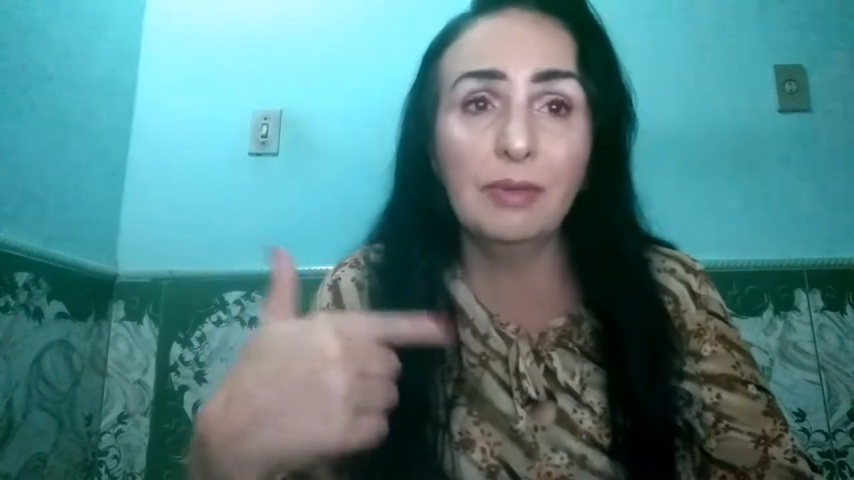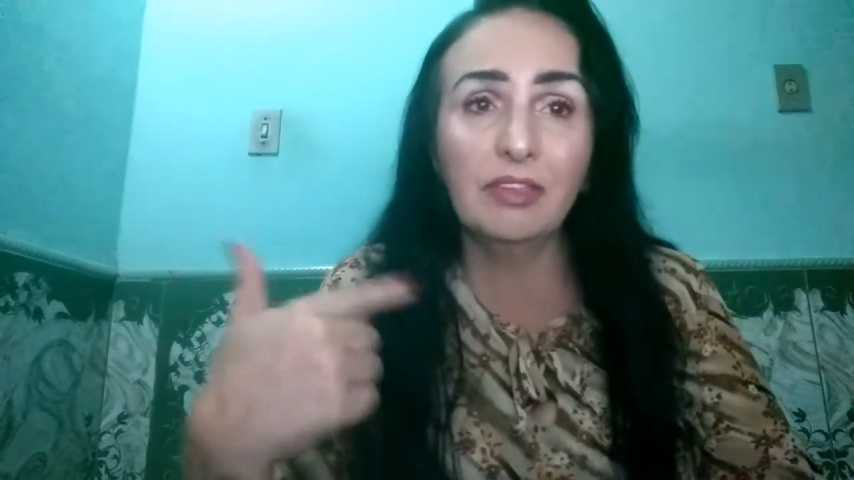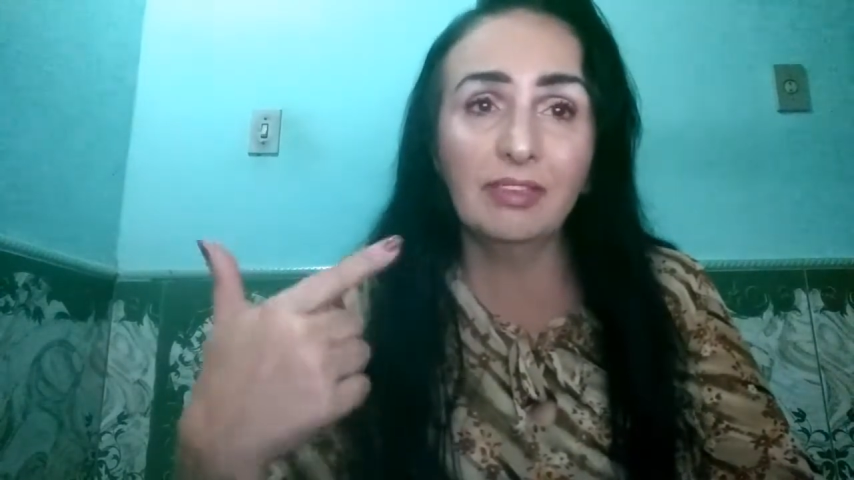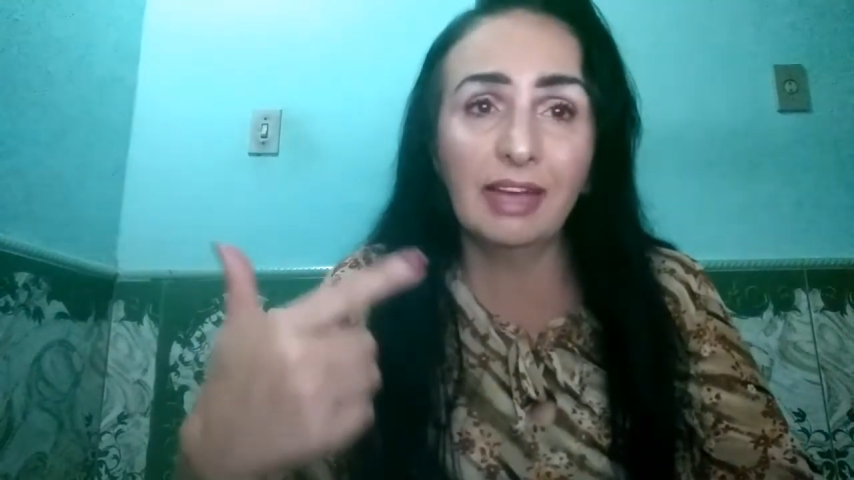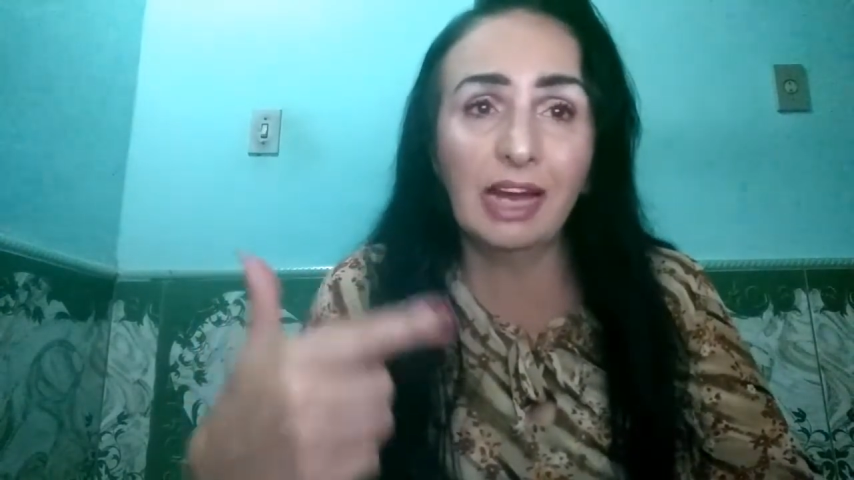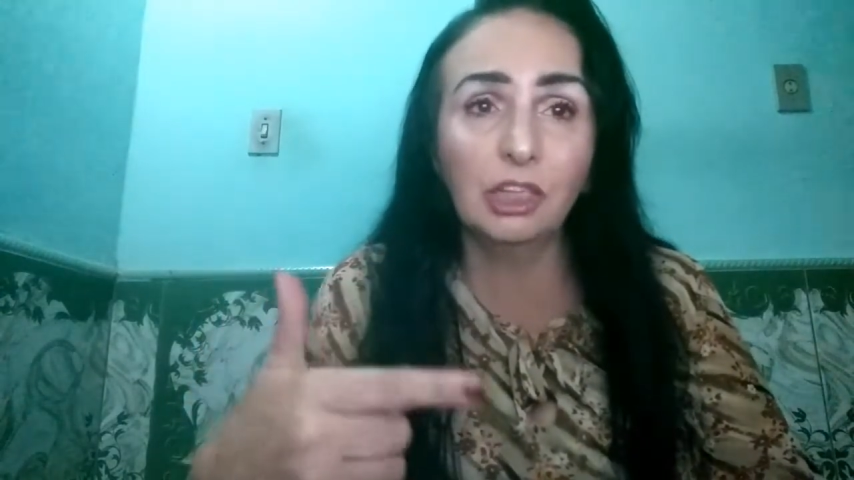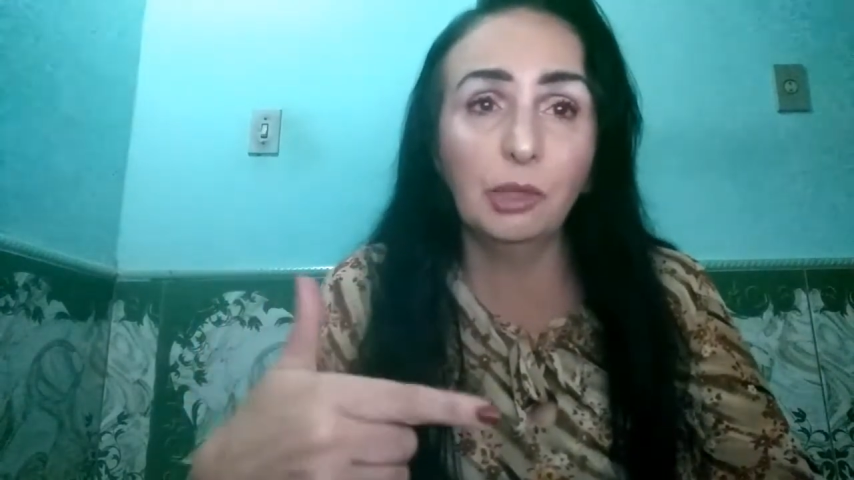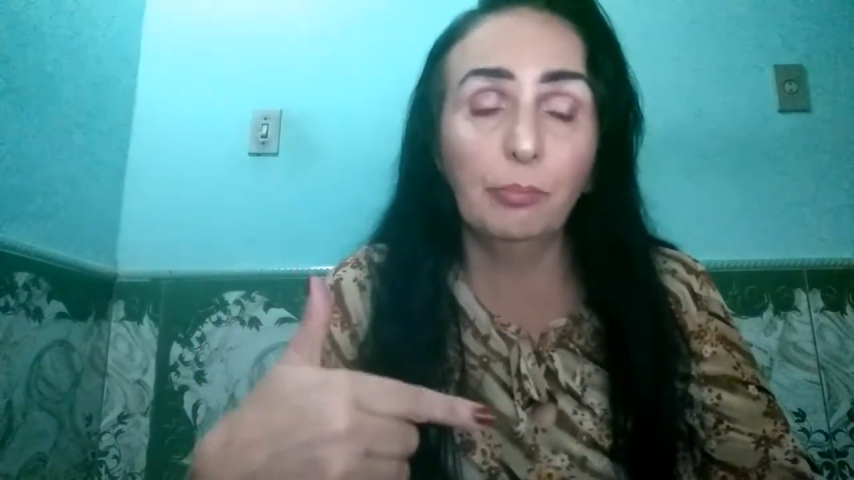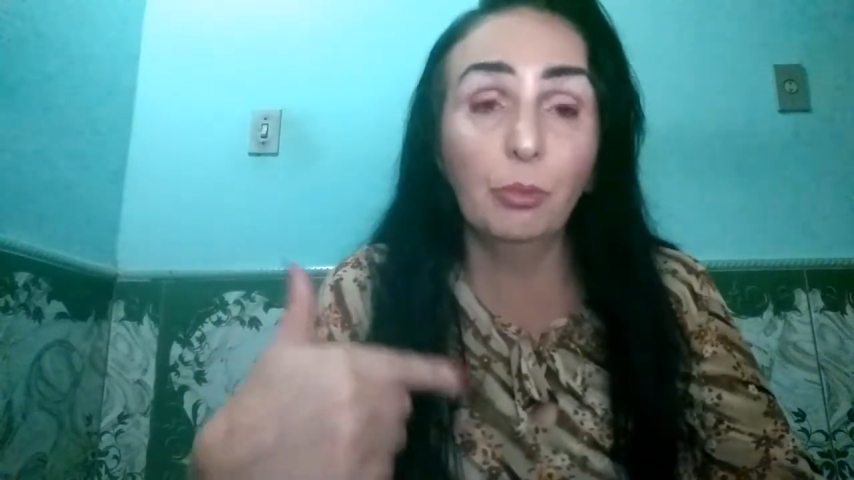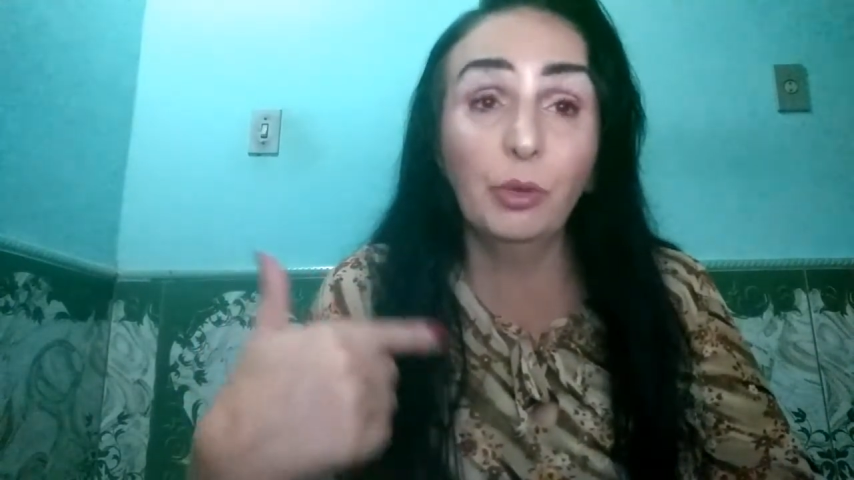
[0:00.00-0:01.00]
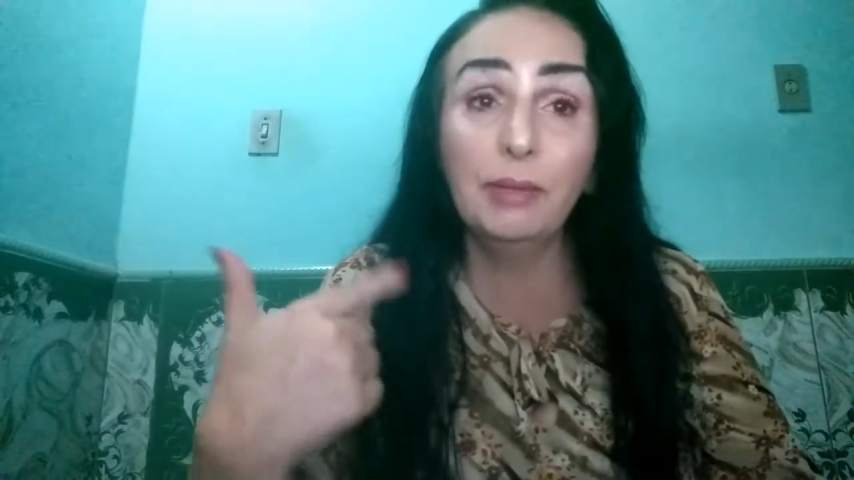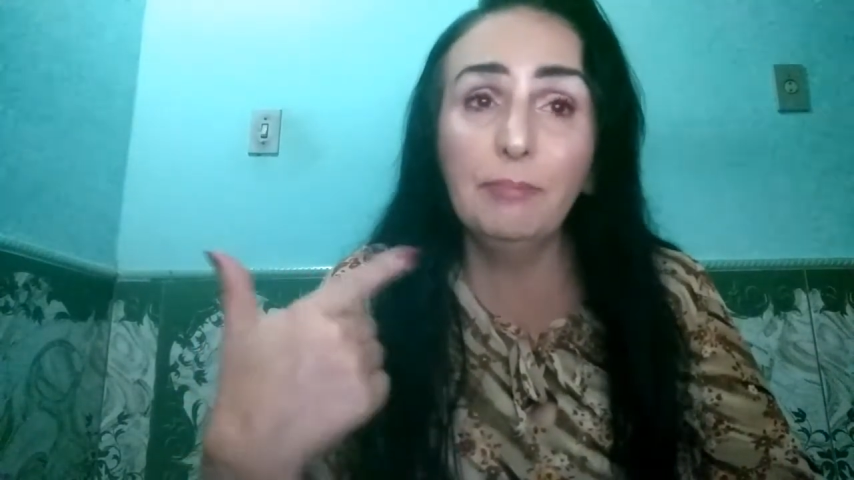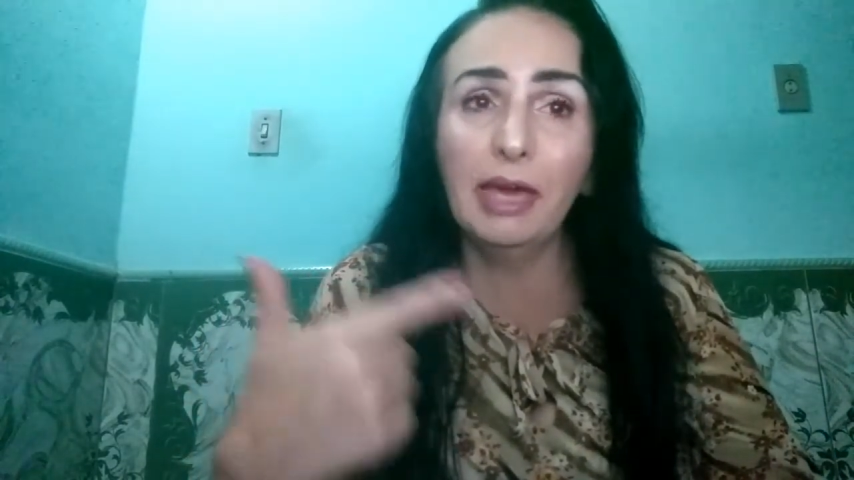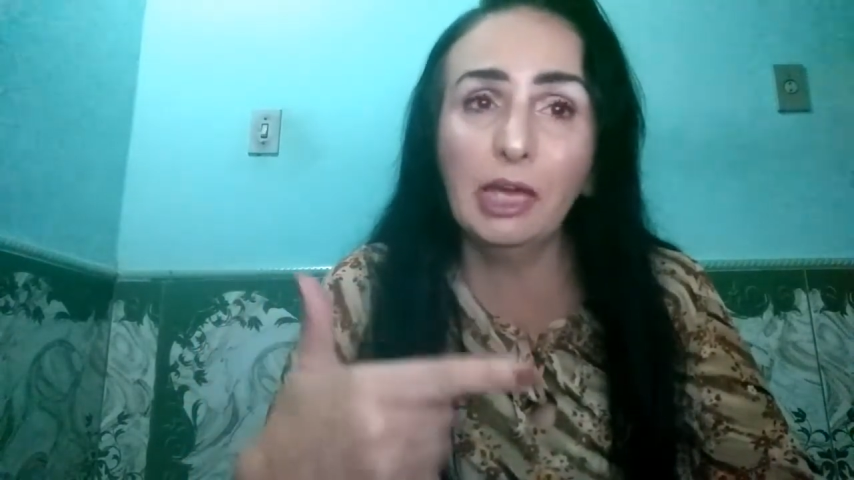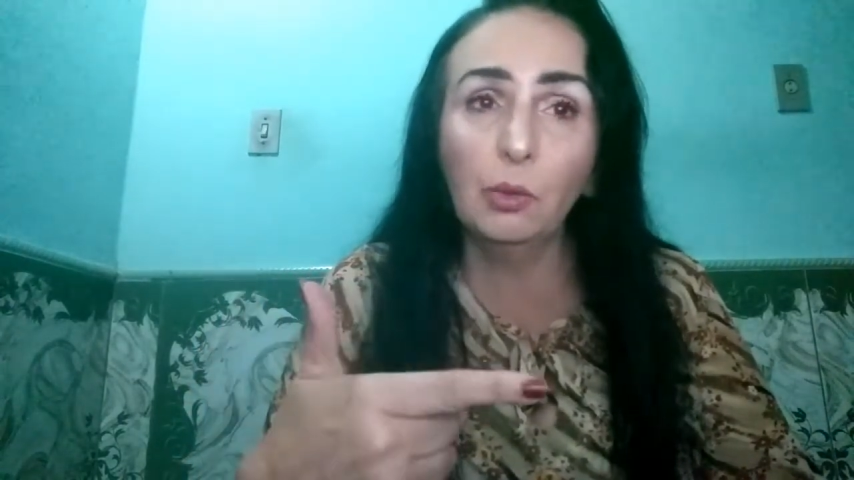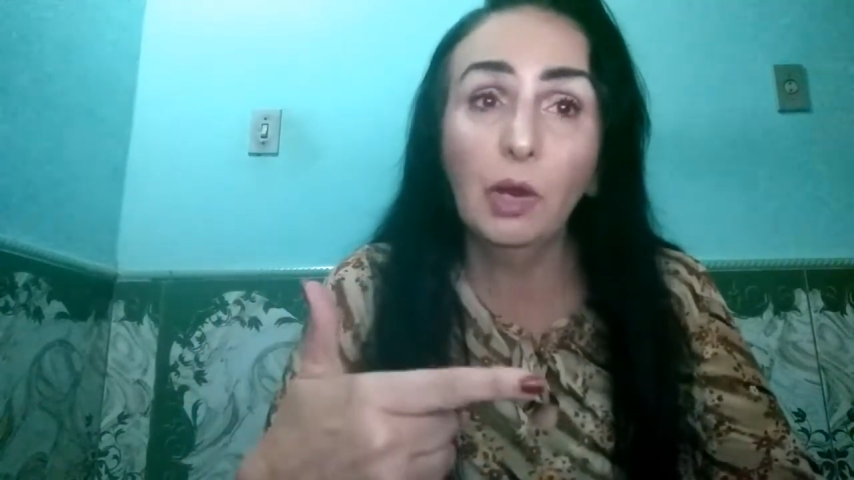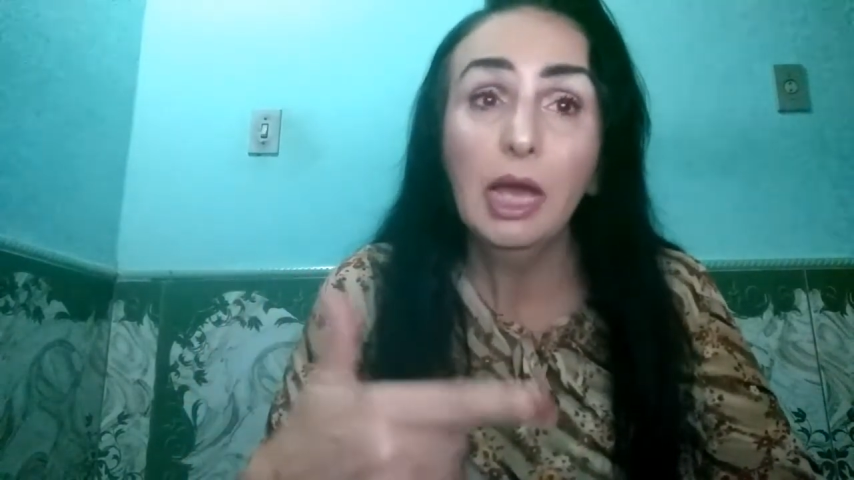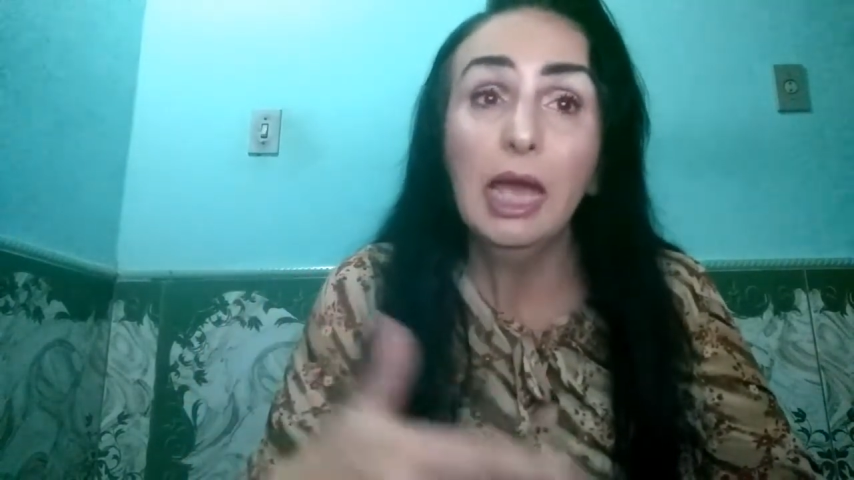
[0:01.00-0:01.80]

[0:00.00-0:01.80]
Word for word: mensagem por e-mail.